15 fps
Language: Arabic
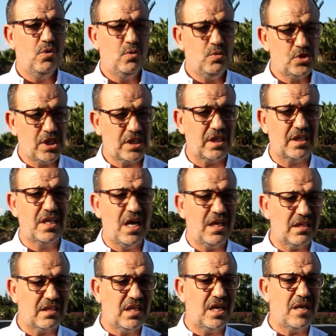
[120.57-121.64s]
وجات
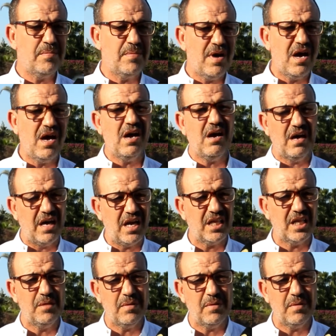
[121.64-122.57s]
الضريبه قهرت عباد